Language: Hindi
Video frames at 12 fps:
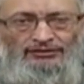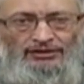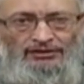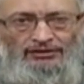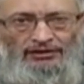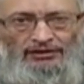
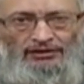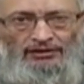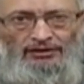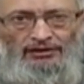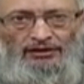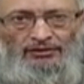जैसा कि
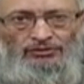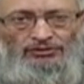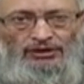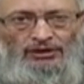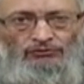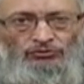तरीक़ाकार
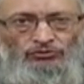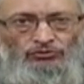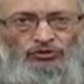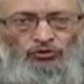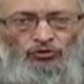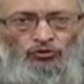होता है वजू
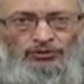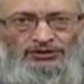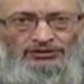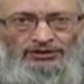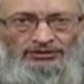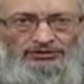में
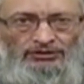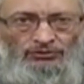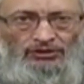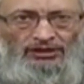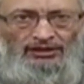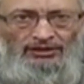ऊपर से नीचे
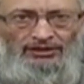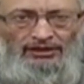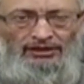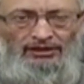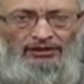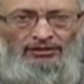धोया
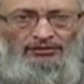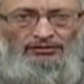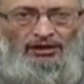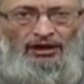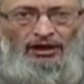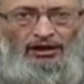जाता है
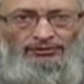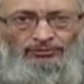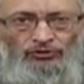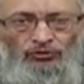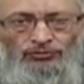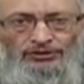या
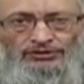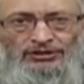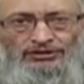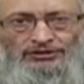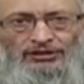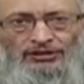हाथ भी ऊपर
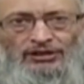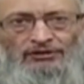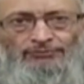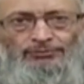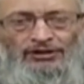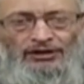से नीचे की
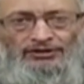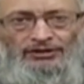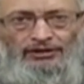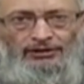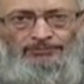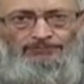तरफ फेरा
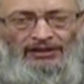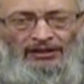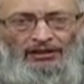जाएगा